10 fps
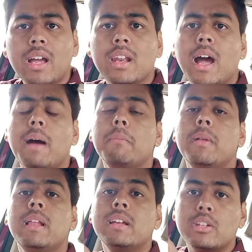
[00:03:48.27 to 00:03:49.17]
अगर आप
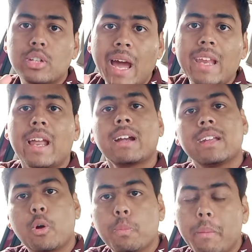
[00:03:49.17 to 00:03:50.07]
ढाई लाख
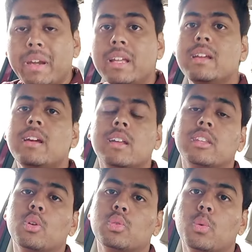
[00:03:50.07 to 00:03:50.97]
डाउन पेमेंट
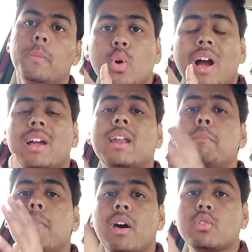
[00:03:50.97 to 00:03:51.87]
करते हो तो अगर
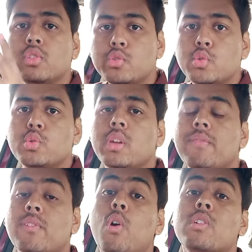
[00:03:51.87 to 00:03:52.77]
आप मारुति सुजुकी
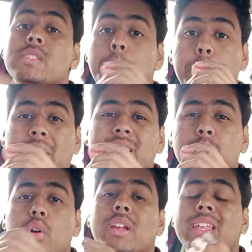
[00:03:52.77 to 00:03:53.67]
फ्रॉन्क्स का बेस
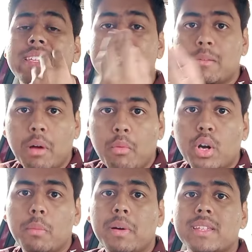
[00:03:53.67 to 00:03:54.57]
मॉडल यानी सिग्मा
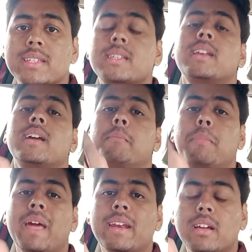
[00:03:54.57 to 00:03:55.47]
मॉडल परचेस करने का
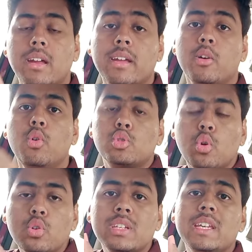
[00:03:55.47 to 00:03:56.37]
प्लान कर रहे हो
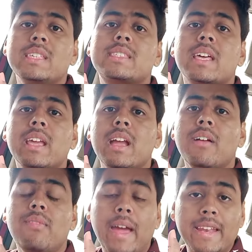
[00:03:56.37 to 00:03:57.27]
तो कुछ इस तरीके
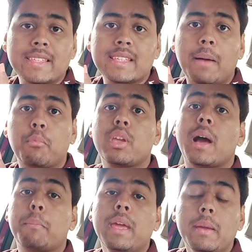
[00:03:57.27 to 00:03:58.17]
का फाइनेंस आपको
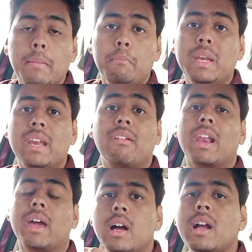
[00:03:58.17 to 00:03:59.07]
यहाँ पे मिलने
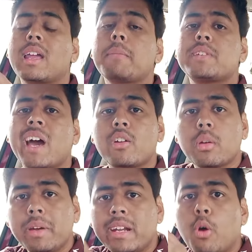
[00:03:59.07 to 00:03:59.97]
वाला है अगर आप चाह रहे हो
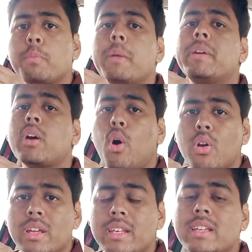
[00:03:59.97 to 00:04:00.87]
कि मैं डाउन पेमेंट
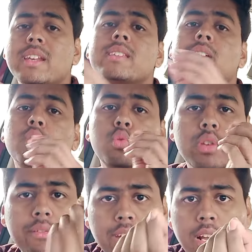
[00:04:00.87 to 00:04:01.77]
और इंक्रीज कर दूं
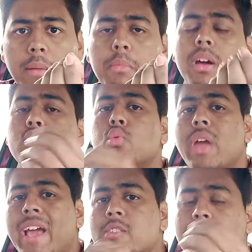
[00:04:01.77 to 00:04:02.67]
या फिर कम कर दूं
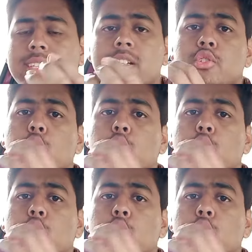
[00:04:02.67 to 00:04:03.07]
एक्स वाई जेड